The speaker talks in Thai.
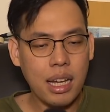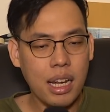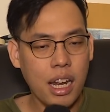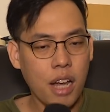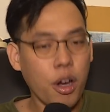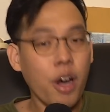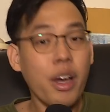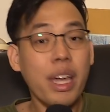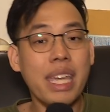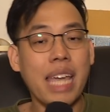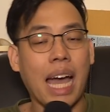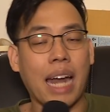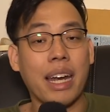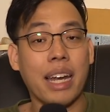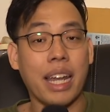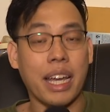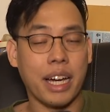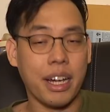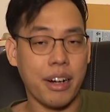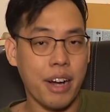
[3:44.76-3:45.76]
แล้วก็อีกอย่าง
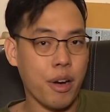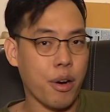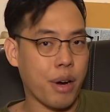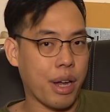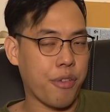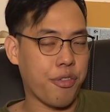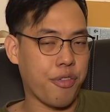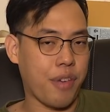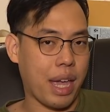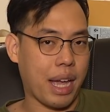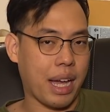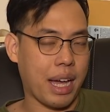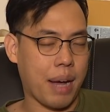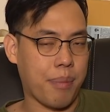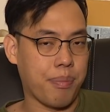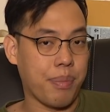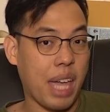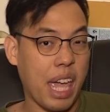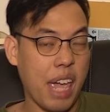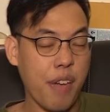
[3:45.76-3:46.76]
เลยคือเรื่องของเอฟเฟกต์ครั
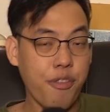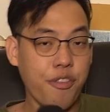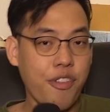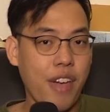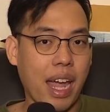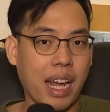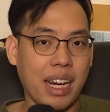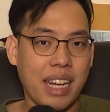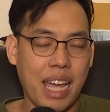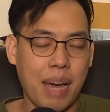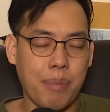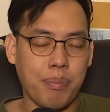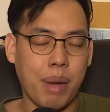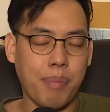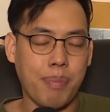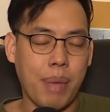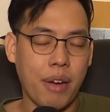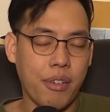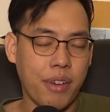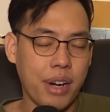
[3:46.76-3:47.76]
บเอฟเฟกต์เนี่ยมัน
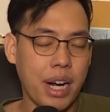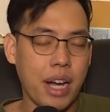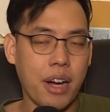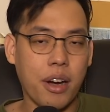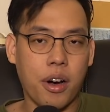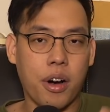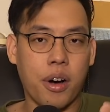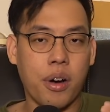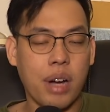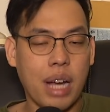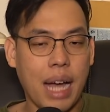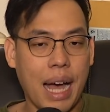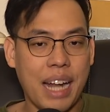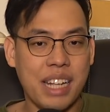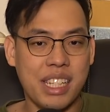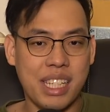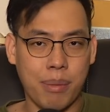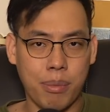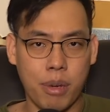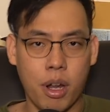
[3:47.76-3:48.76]
เป็นเรื่องของการ
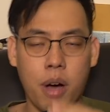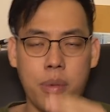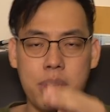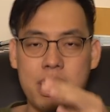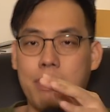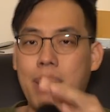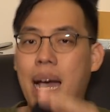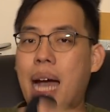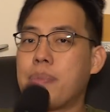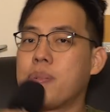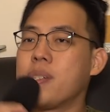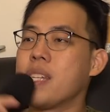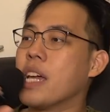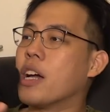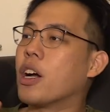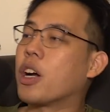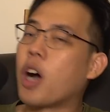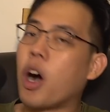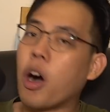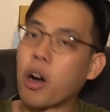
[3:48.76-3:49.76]
จำลองสภาพเสีย
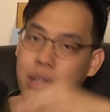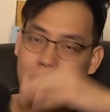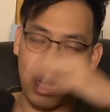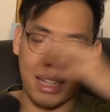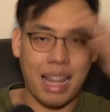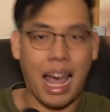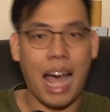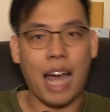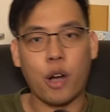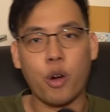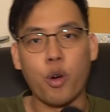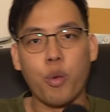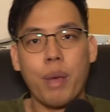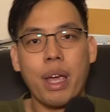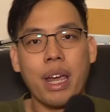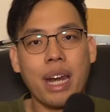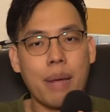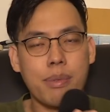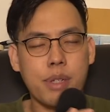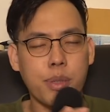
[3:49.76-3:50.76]
งกล้องต่างๆถูกไหม
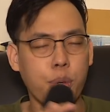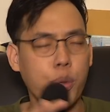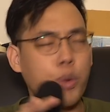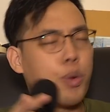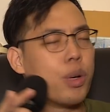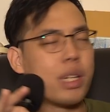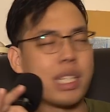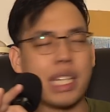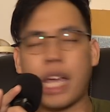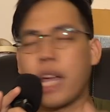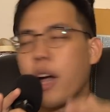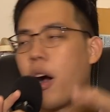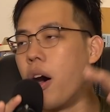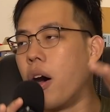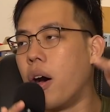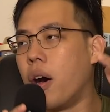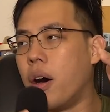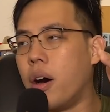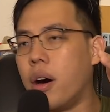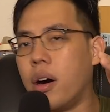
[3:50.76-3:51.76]
ครับสมมติคุณใช้ฮ
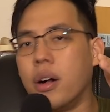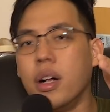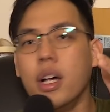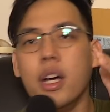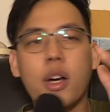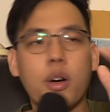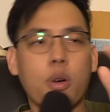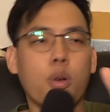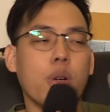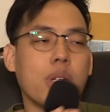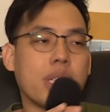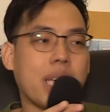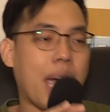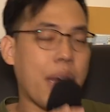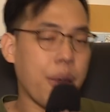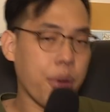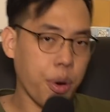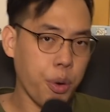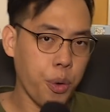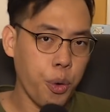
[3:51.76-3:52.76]
อลล์คุณใช้
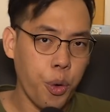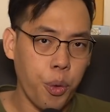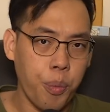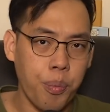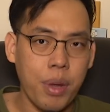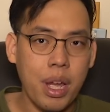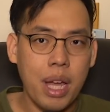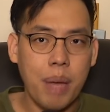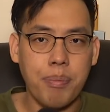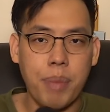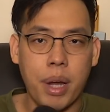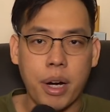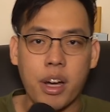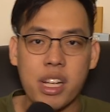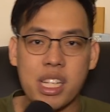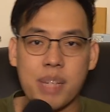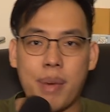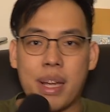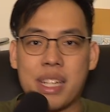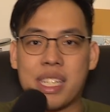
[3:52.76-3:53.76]
รูมมันก็
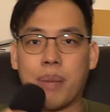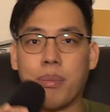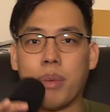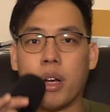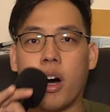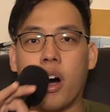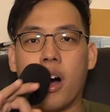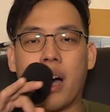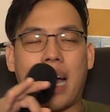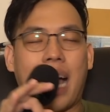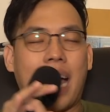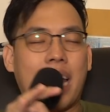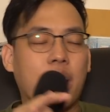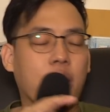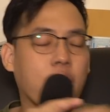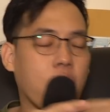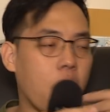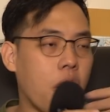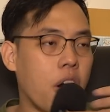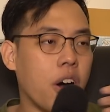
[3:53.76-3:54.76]
จะไปจำลองการ
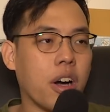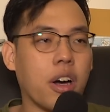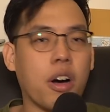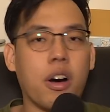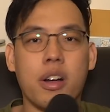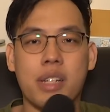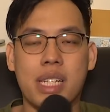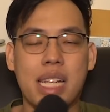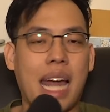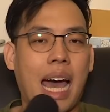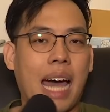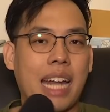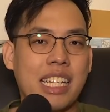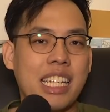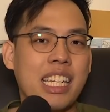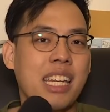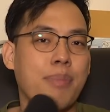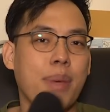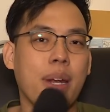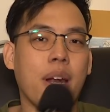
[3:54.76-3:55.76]
กล้องของสถาน
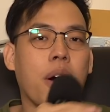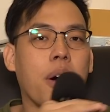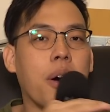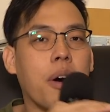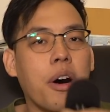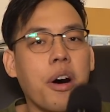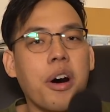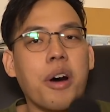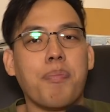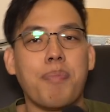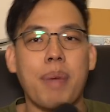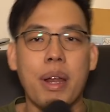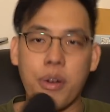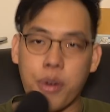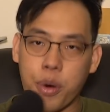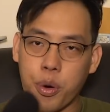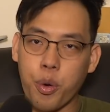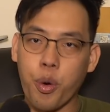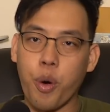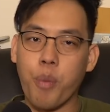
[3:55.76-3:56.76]
ที่ที่เป็นฮอลล์เป็น
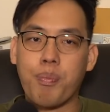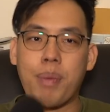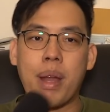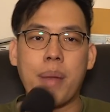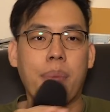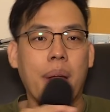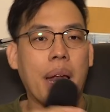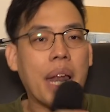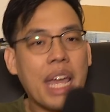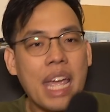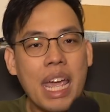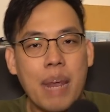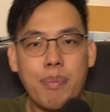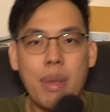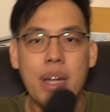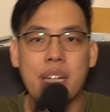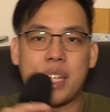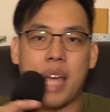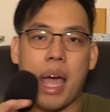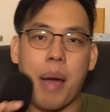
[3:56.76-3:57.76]
รูมเป็นเพลท
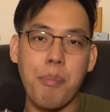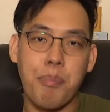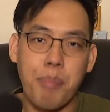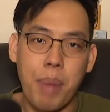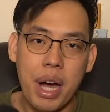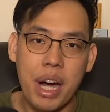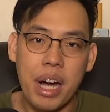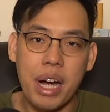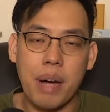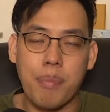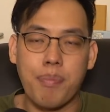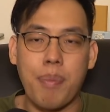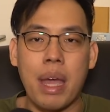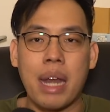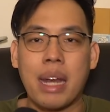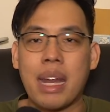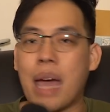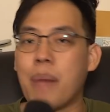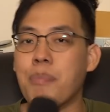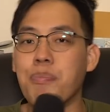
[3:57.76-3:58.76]
เป็นแชมเบอร์เป็
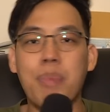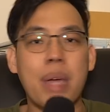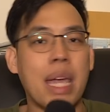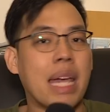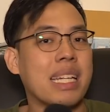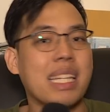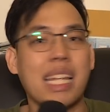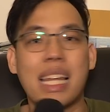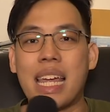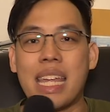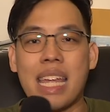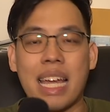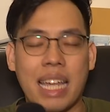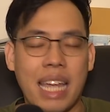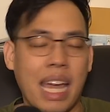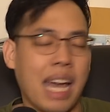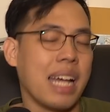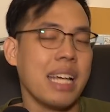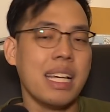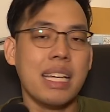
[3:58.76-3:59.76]
นแอมเบียนซ์อะไรอย่าง
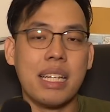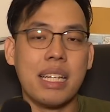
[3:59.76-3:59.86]
เงี้ย